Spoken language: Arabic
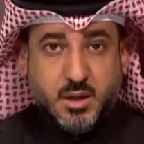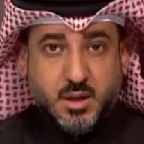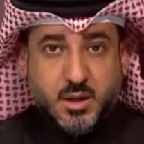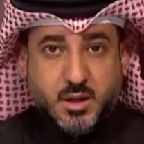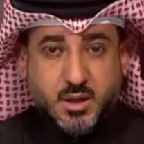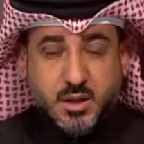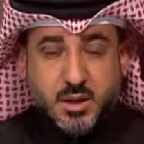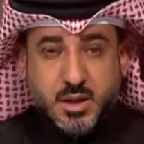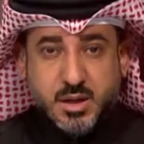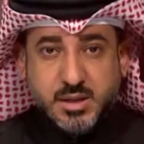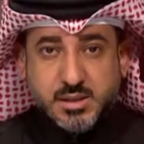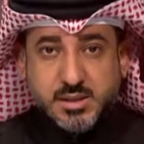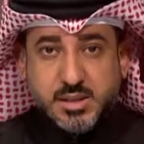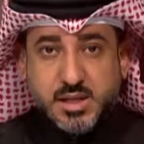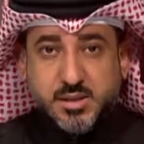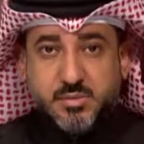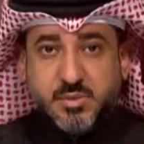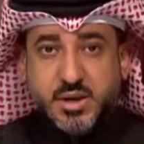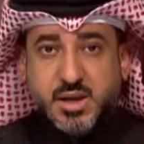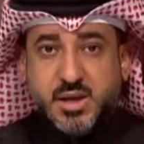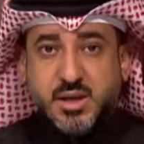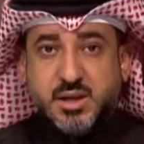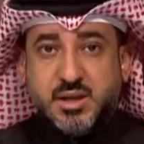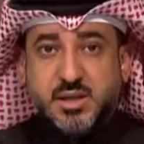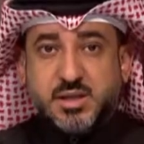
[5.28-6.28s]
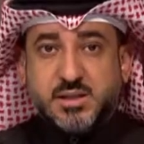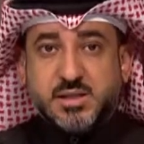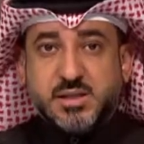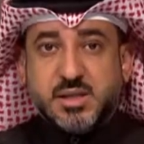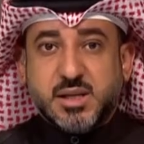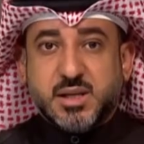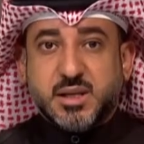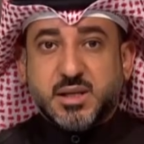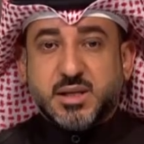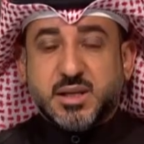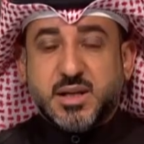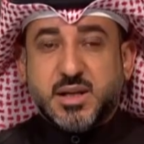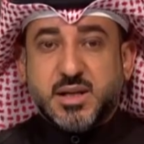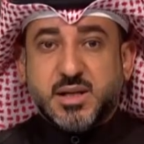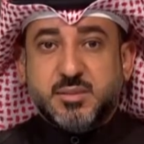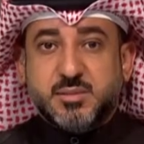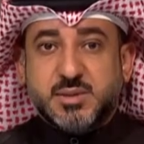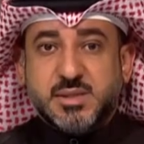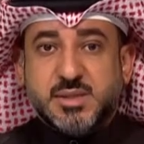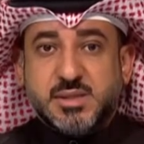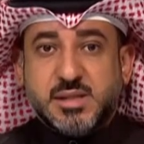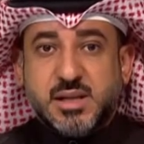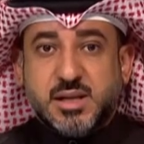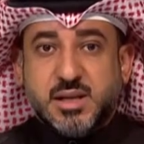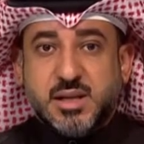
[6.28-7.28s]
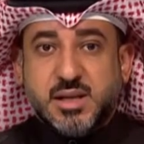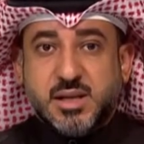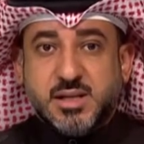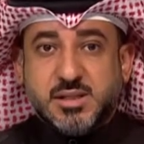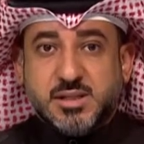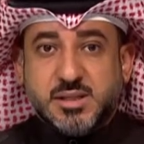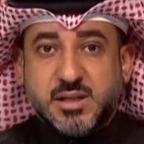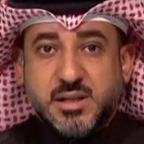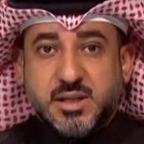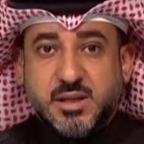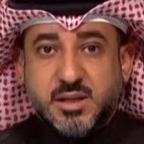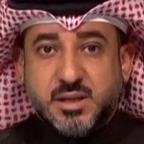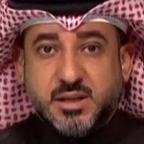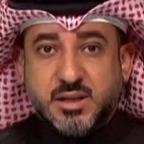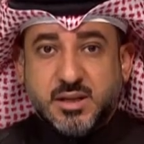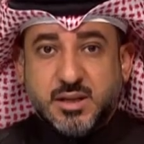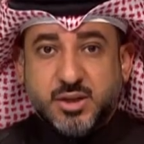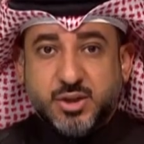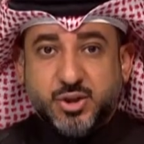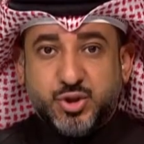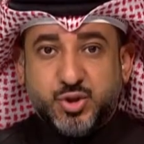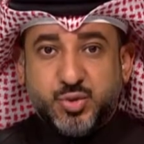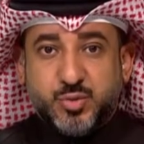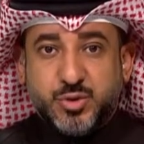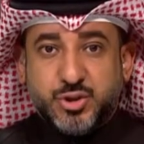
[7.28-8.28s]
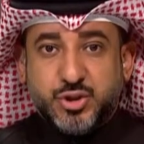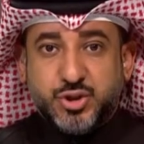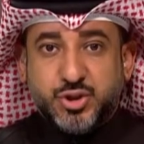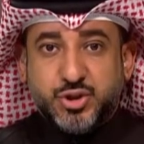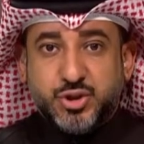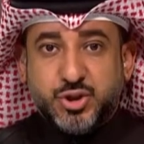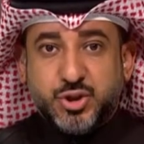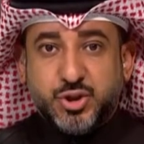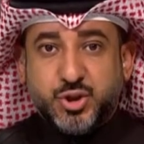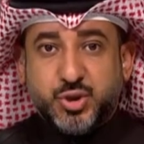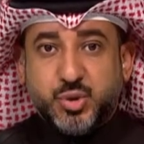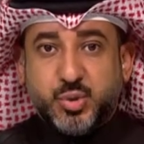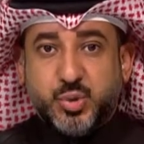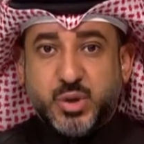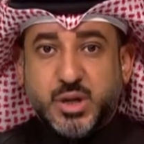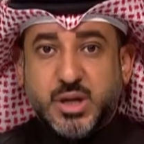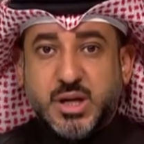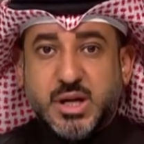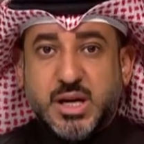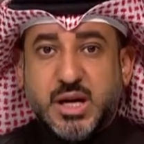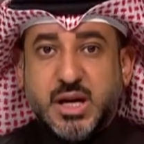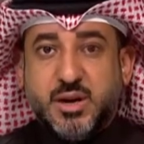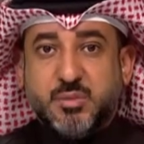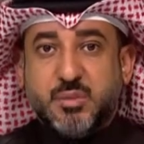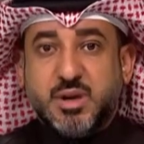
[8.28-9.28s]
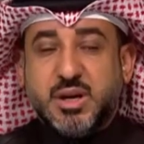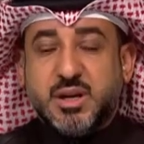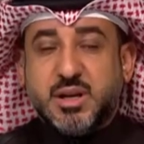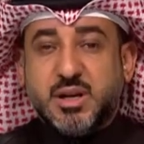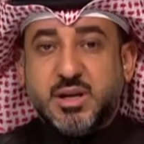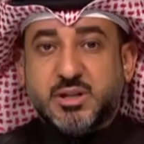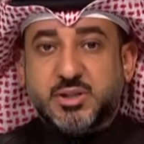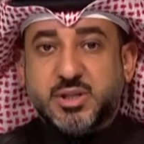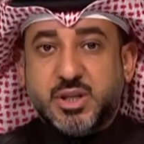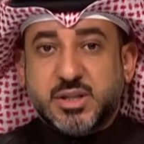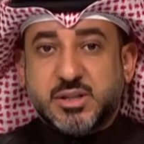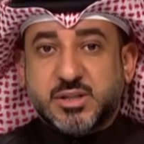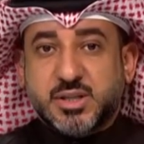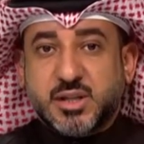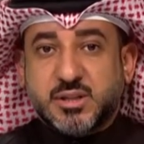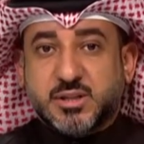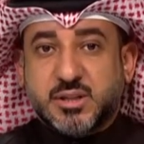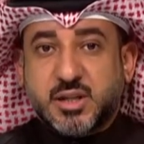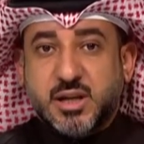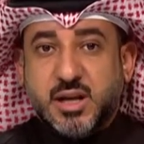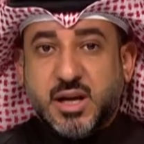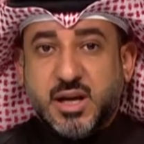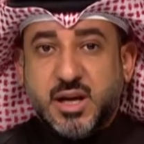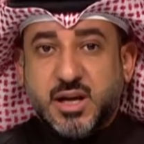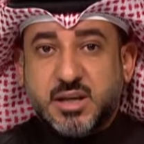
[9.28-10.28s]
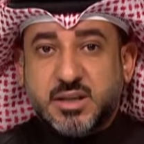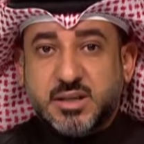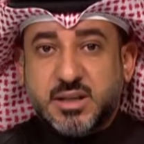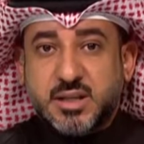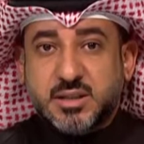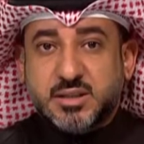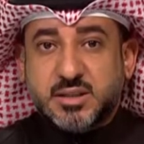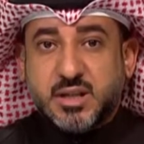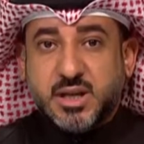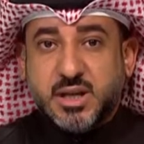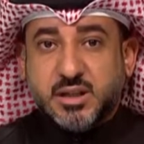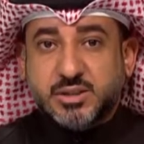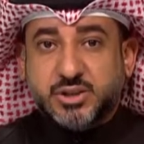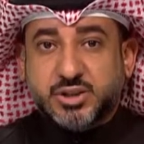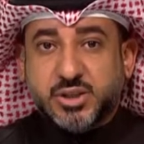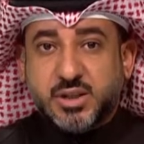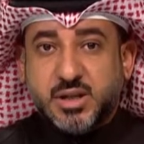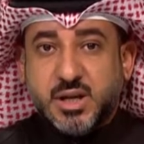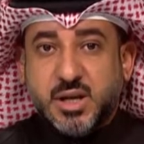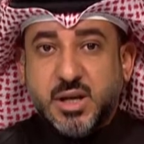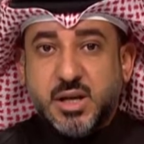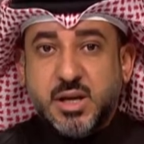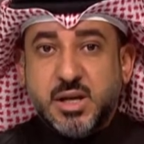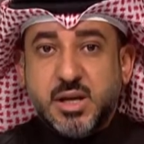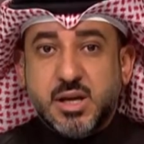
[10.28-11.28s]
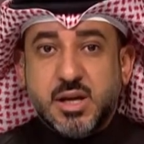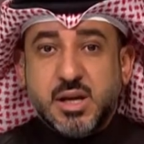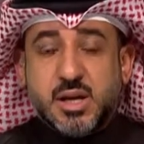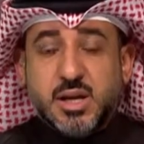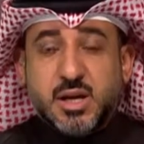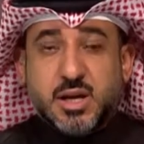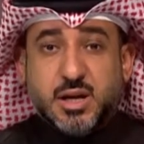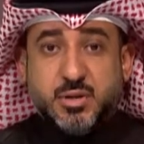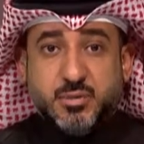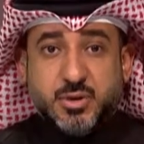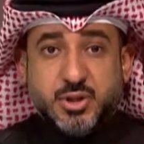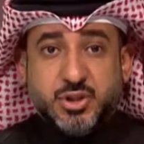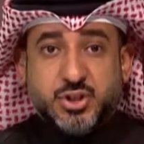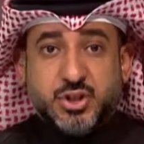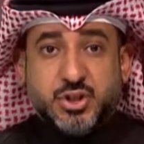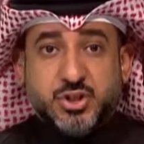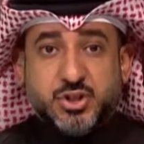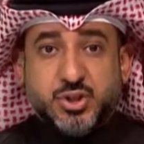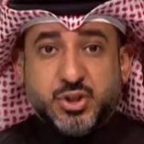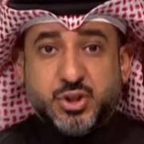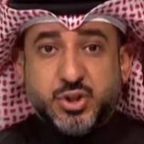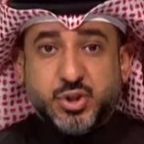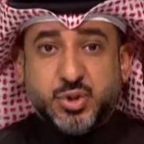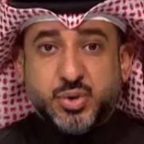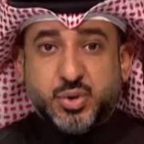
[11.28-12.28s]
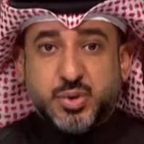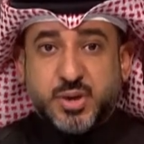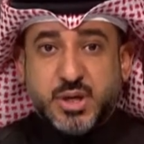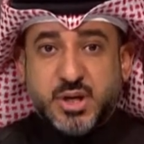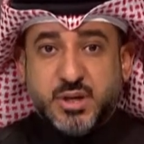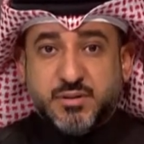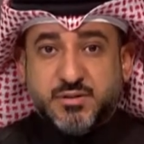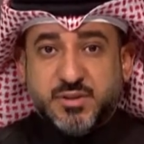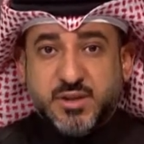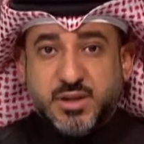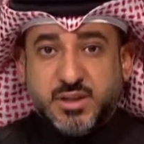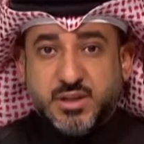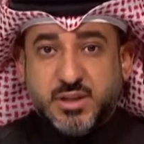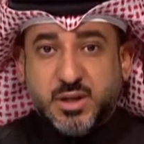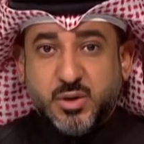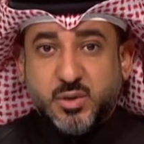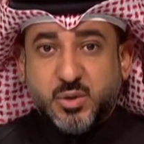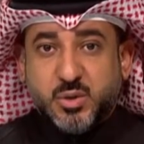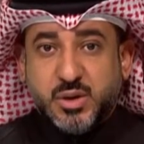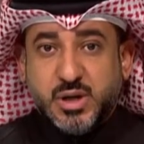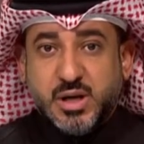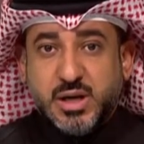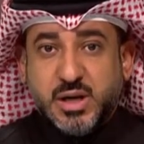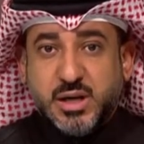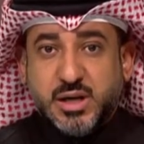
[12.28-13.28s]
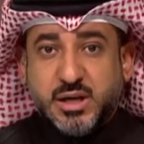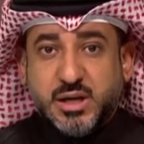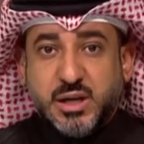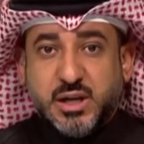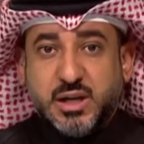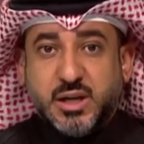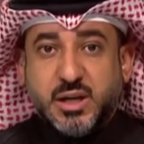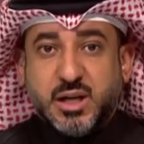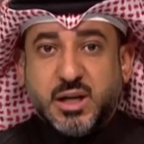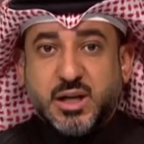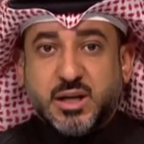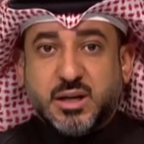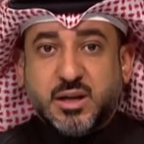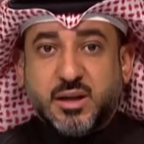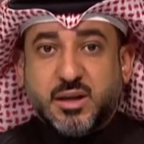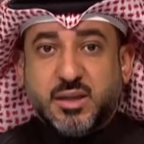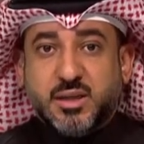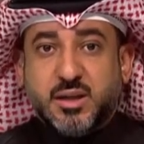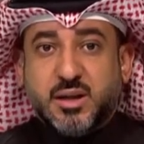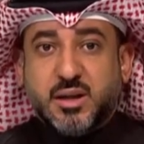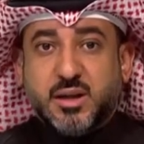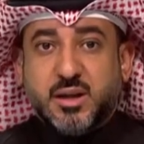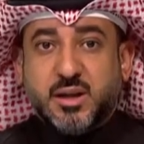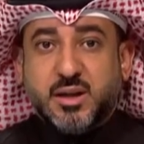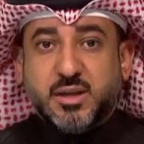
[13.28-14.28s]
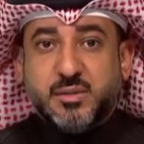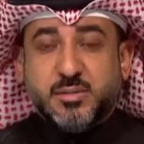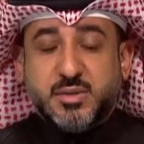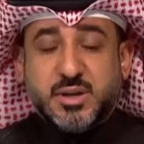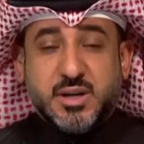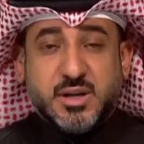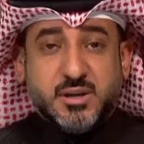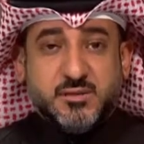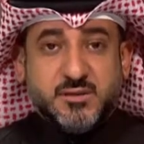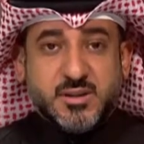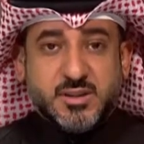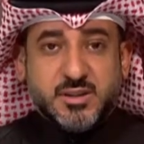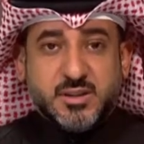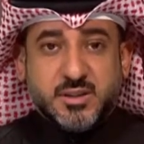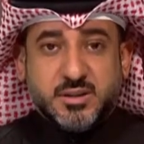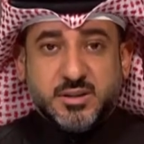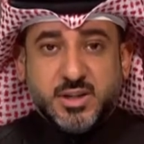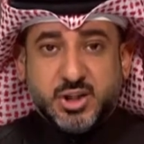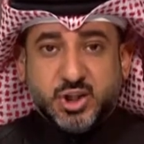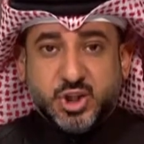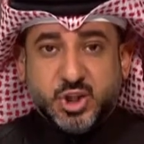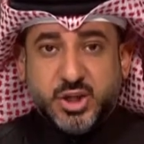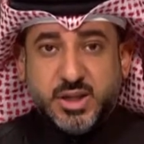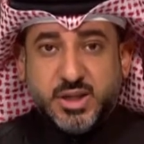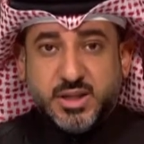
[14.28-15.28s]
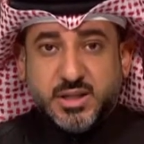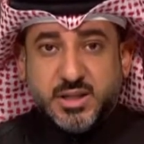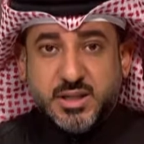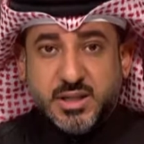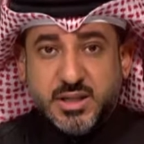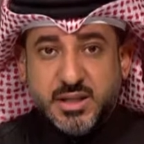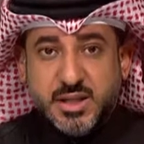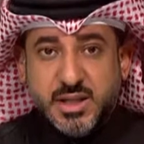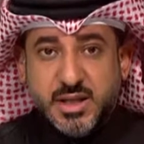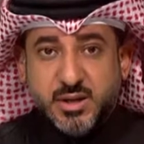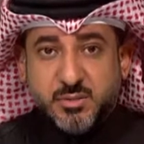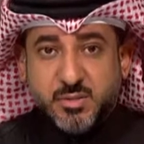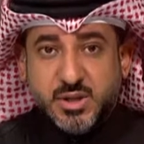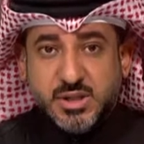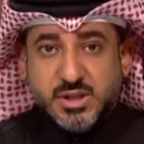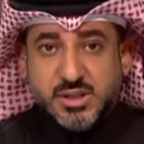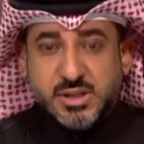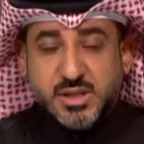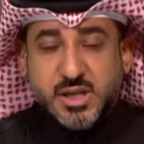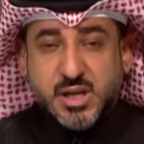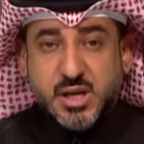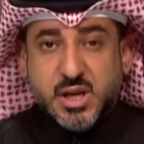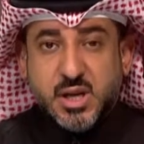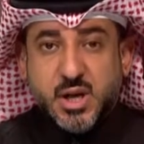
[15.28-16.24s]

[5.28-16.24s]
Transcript: رأس معالي السيد علي بن صالح الصالح رئيس مجلس الشورى أعمال الجلسة الحادية عشرة لمجلس الشورى في دور الانعقاد الثالث من الفصل التشريعي الخامس